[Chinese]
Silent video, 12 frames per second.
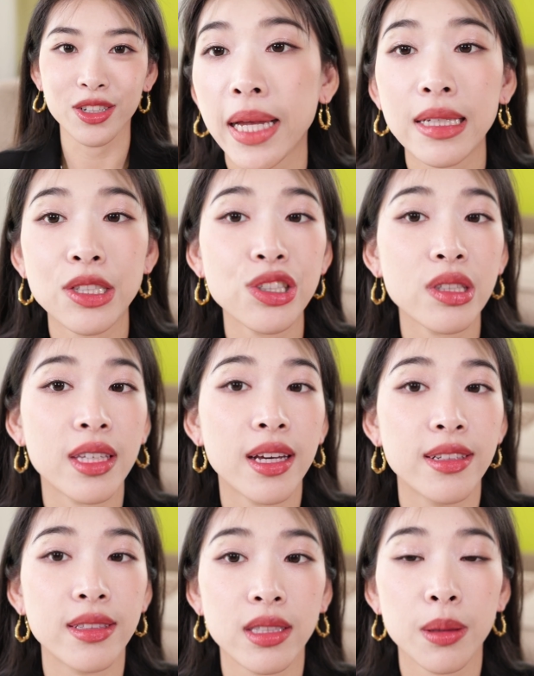它的质地也
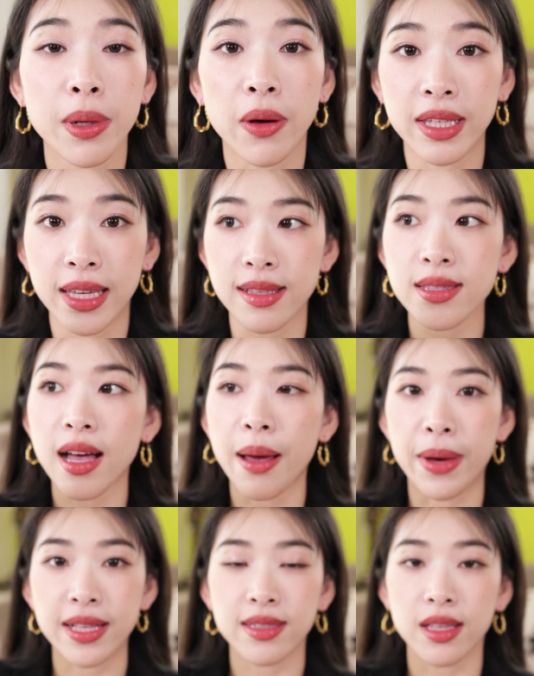很轻薄，颜色还
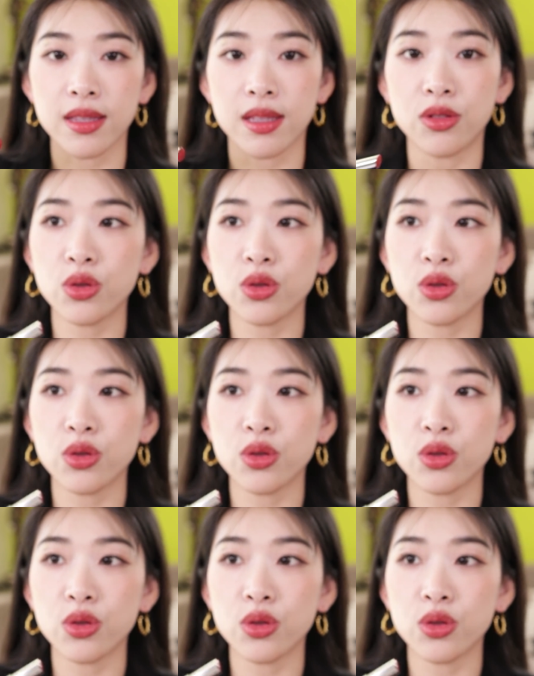蛮显色的。